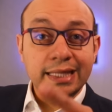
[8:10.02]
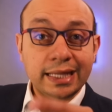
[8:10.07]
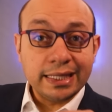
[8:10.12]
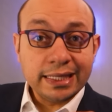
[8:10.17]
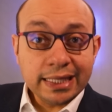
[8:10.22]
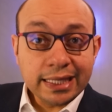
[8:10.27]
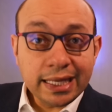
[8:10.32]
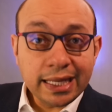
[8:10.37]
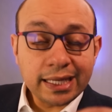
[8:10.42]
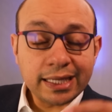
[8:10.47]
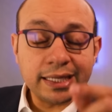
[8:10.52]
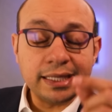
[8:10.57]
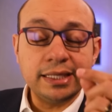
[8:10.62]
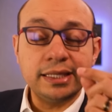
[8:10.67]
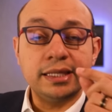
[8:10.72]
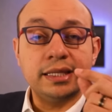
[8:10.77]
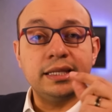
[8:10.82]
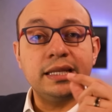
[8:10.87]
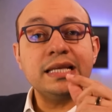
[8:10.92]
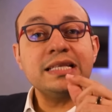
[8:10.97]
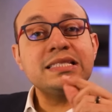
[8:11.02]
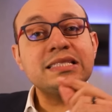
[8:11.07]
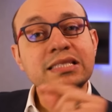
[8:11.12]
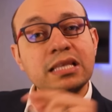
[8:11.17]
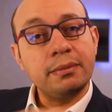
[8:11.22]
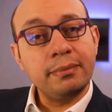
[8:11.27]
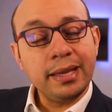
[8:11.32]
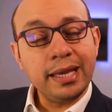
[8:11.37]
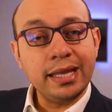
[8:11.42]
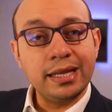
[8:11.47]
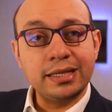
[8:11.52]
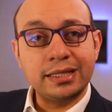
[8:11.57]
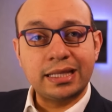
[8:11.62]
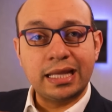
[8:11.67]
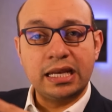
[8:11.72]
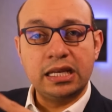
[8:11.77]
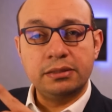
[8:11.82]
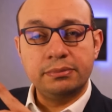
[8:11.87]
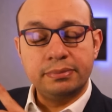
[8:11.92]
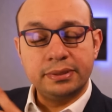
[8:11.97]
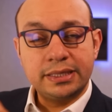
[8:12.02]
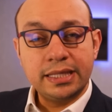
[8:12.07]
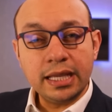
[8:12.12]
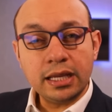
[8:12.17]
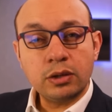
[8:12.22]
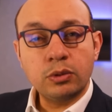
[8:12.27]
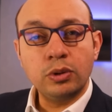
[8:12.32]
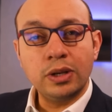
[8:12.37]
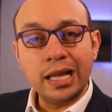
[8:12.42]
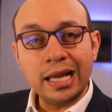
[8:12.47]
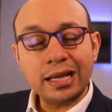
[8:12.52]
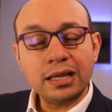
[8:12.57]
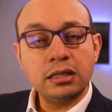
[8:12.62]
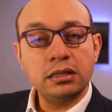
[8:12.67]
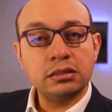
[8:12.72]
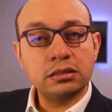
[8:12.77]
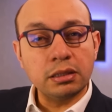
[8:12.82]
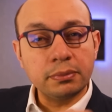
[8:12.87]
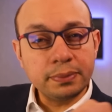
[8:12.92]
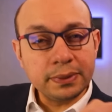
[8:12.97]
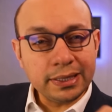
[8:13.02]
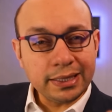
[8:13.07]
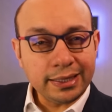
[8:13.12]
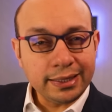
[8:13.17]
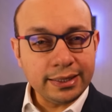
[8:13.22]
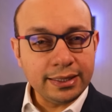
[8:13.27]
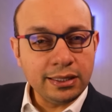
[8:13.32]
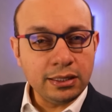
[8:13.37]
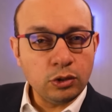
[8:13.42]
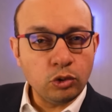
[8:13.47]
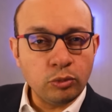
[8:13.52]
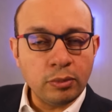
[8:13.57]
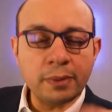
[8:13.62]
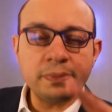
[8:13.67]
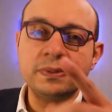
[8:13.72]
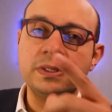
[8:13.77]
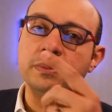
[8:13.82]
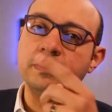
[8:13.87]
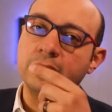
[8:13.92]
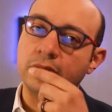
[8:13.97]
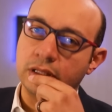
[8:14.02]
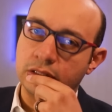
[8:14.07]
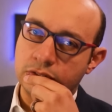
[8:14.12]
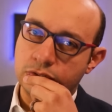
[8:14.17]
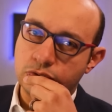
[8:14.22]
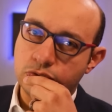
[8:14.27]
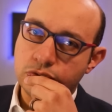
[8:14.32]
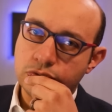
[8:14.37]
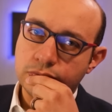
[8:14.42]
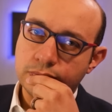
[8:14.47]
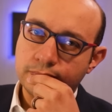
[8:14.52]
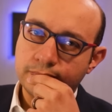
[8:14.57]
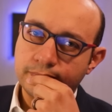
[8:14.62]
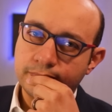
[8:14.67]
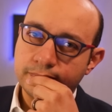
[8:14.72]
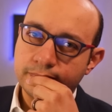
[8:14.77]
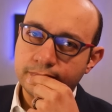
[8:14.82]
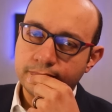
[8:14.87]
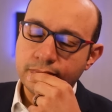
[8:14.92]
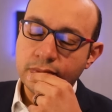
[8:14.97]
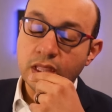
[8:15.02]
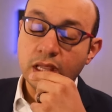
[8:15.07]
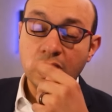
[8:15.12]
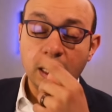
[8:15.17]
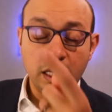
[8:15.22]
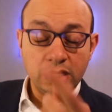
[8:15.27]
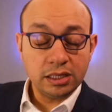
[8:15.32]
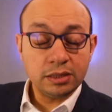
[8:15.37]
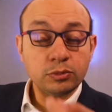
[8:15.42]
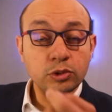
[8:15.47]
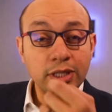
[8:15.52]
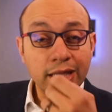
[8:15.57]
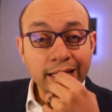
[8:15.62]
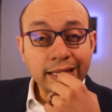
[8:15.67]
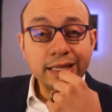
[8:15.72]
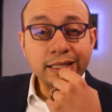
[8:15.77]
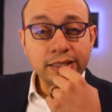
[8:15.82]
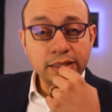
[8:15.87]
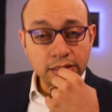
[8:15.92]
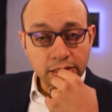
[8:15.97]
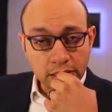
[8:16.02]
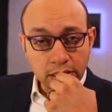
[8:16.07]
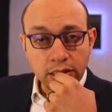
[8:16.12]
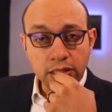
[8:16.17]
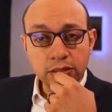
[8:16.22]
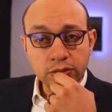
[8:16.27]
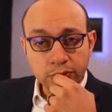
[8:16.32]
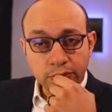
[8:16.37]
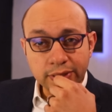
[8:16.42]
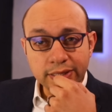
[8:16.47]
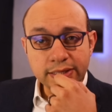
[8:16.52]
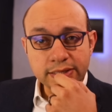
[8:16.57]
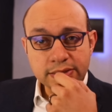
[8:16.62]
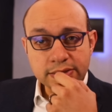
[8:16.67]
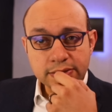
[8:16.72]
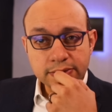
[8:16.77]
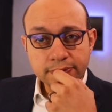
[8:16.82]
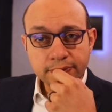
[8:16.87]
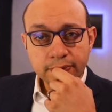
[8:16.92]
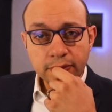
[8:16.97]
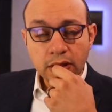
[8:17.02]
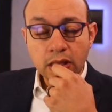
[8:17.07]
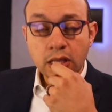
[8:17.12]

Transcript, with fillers: دليلك إن الناس زمان كانت بتاكل أكل طبيعي وما بتمرضش حضرتك متأكد إنك قريت كويس؟